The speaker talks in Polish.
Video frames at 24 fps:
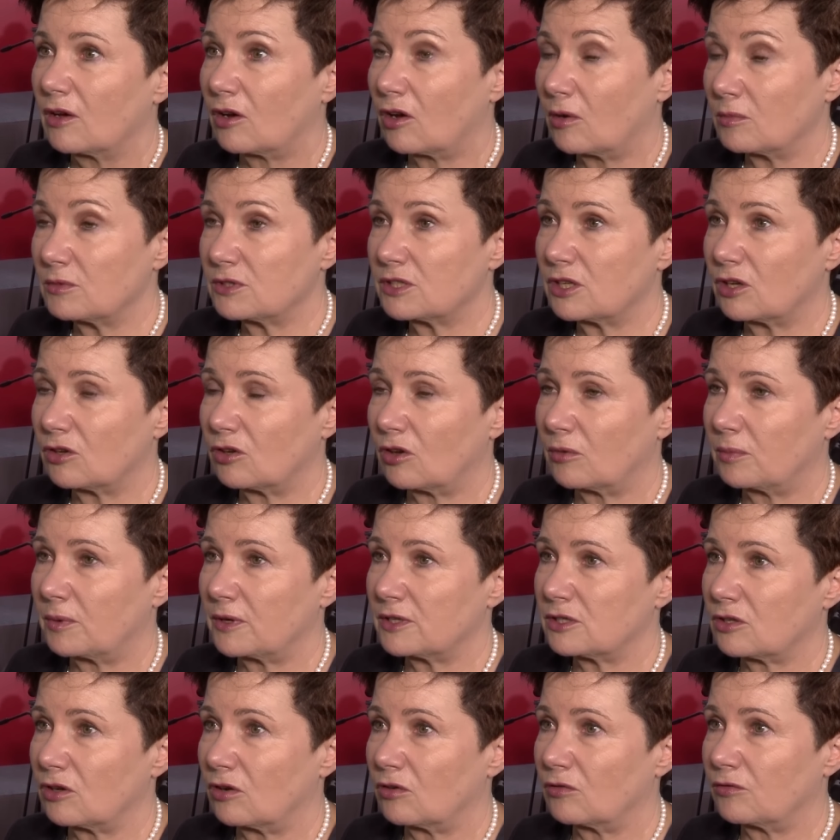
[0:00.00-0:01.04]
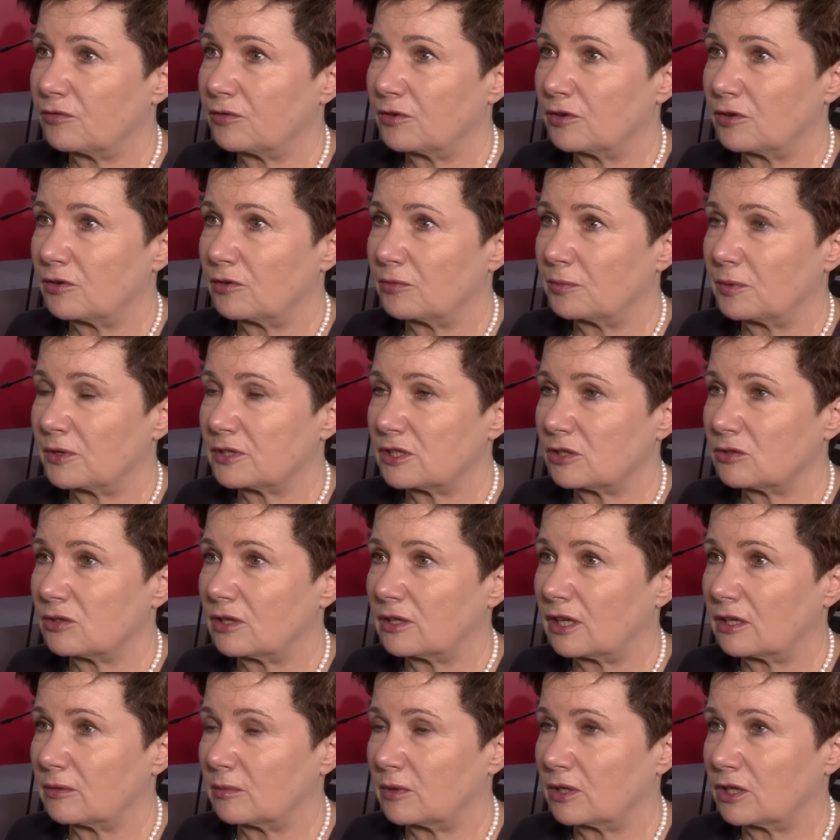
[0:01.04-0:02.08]
Komisję Europejską w procedurę
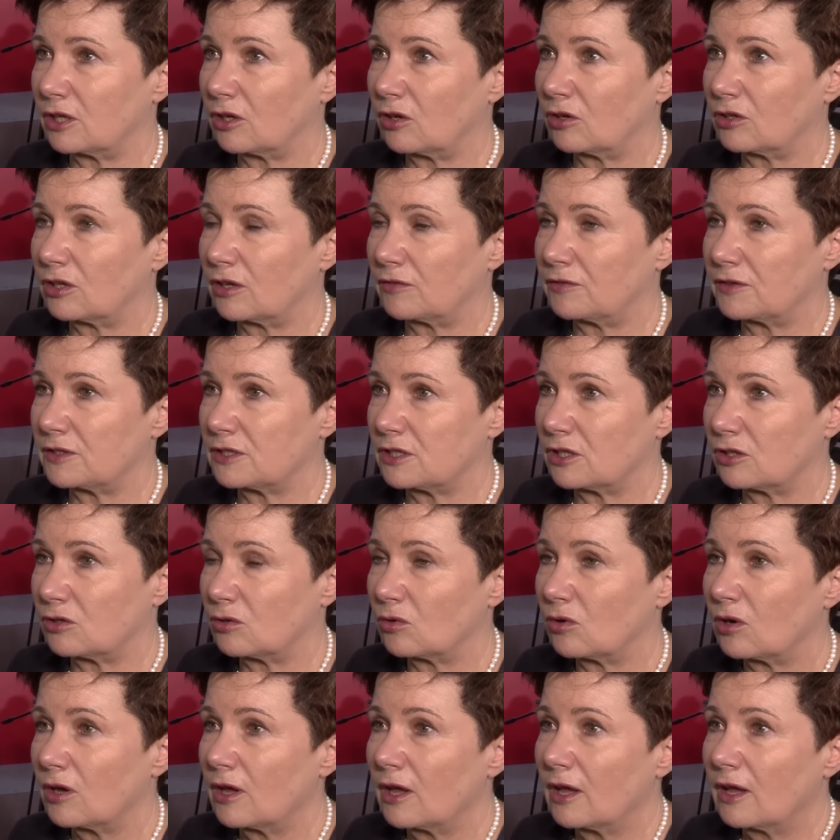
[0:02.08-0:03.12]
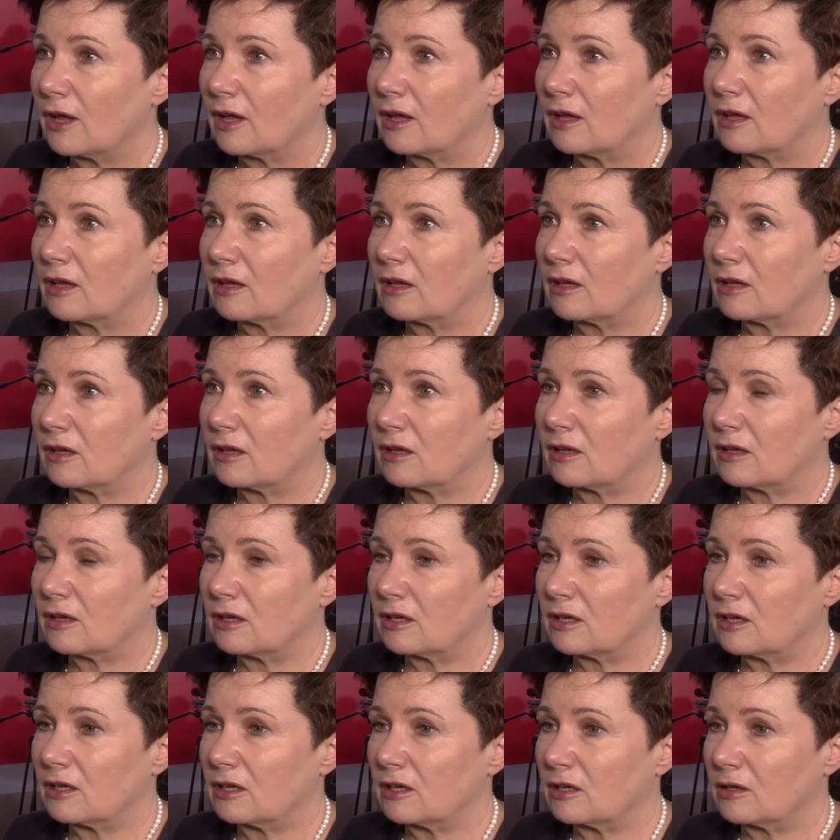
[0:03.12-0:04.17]
nadmiernego deficytu e,
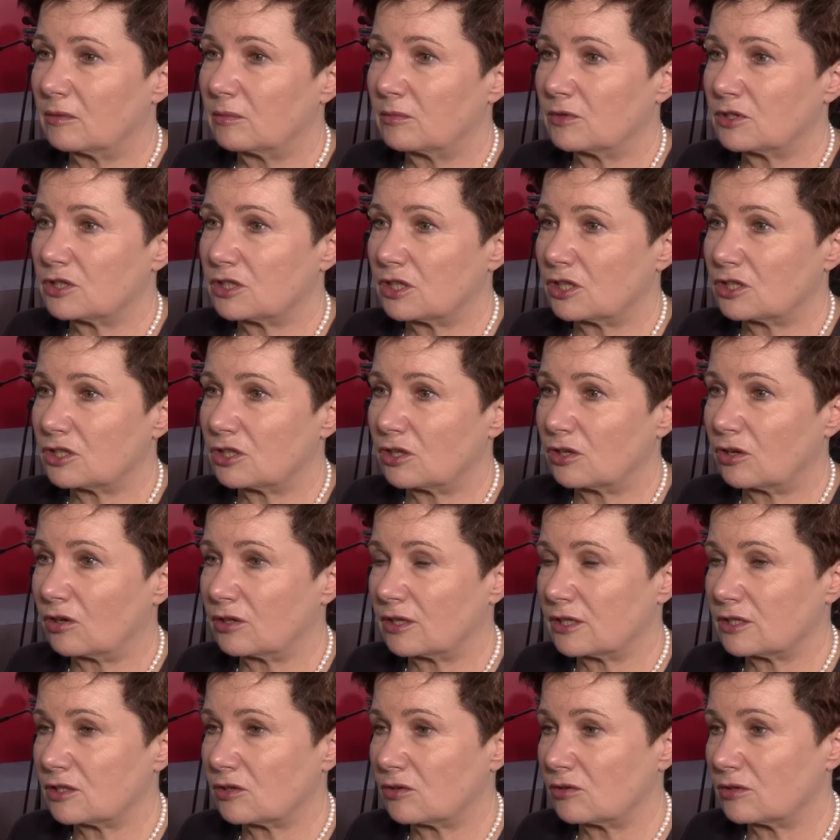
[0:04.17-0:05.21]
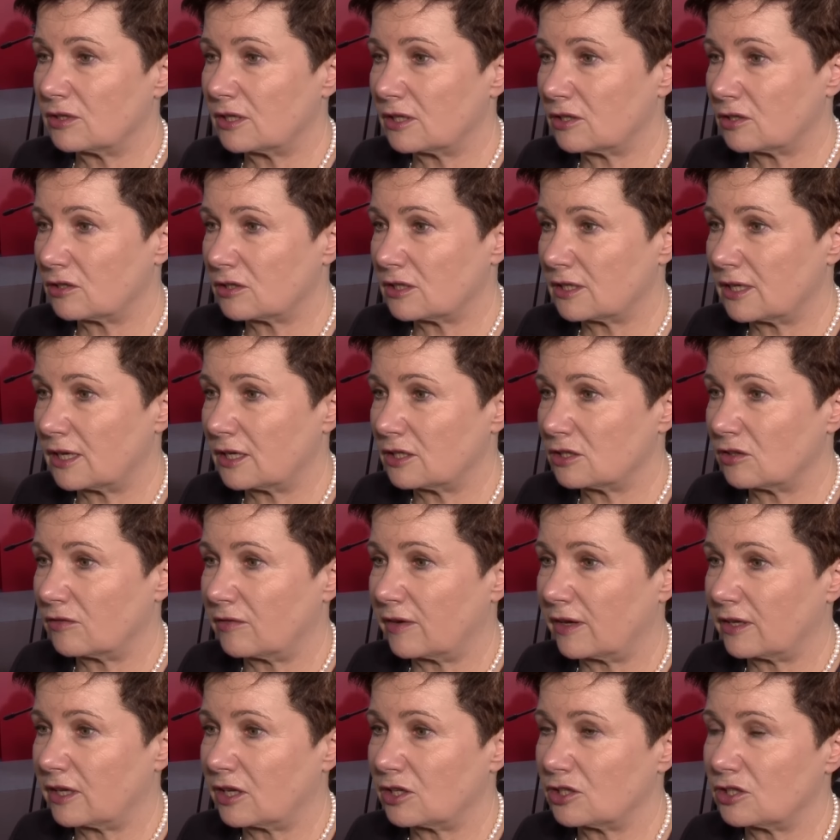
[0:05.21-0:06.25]
i myślę, że one są nie do zrealizowania.